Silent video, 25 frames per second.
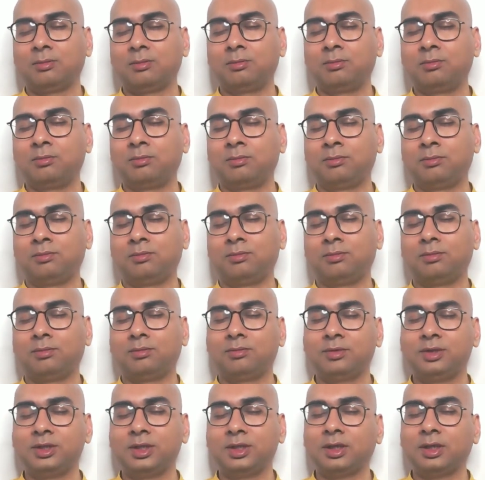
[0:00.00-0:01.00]
हम्म
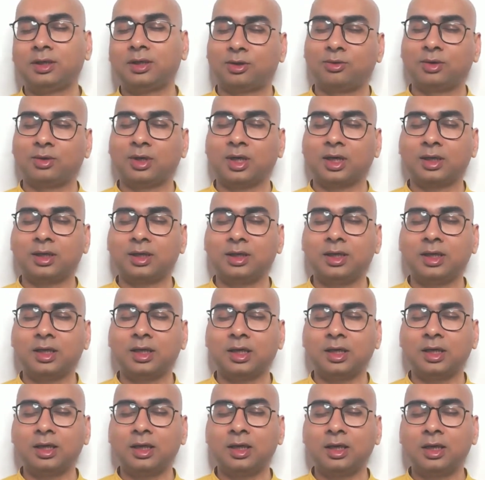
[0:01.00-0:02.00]
यह करुणा के लिए
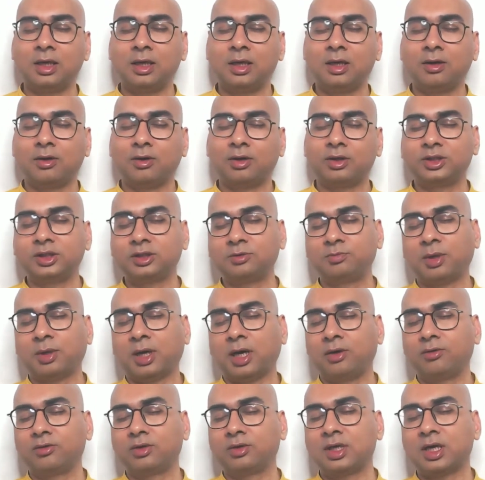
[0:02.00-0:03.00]
है और जिस
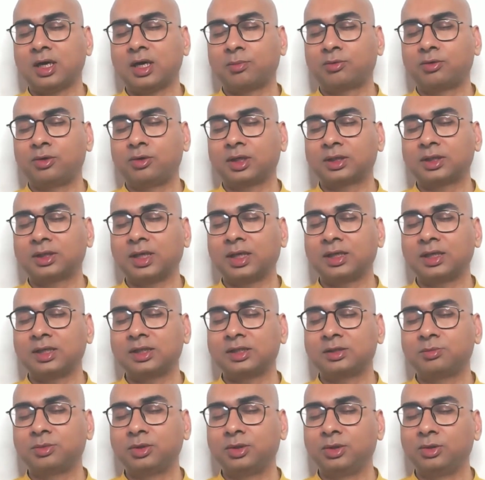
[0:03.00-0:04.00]
भाव की आपको लगता है कि
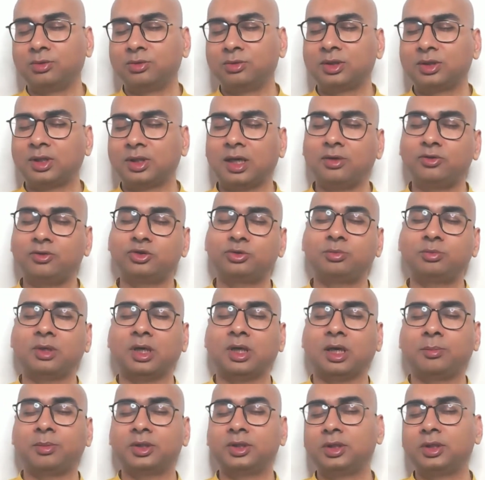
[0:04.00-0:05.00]
इसमें न्यूनता है उसमें
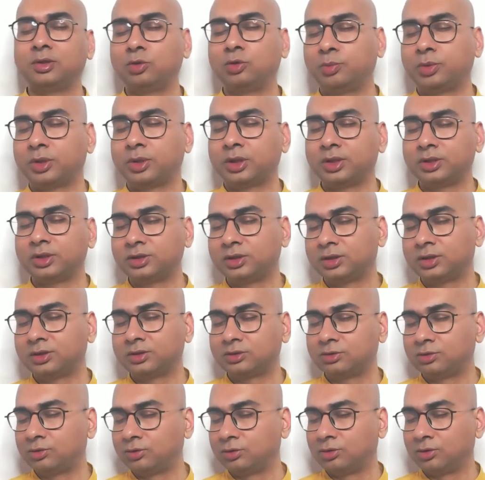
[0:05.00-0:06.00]
आप अधिक ऊपर नीचे
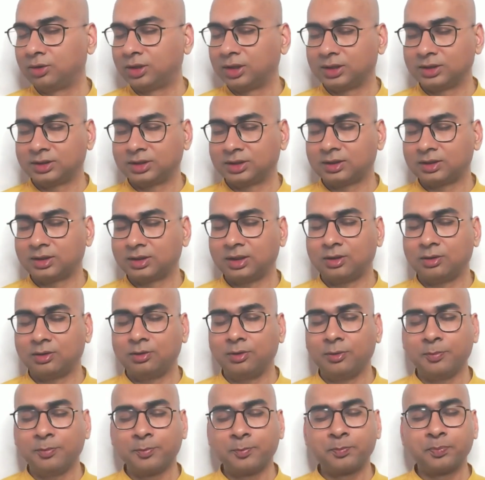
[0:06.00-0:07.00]
सुर को कर सकते हो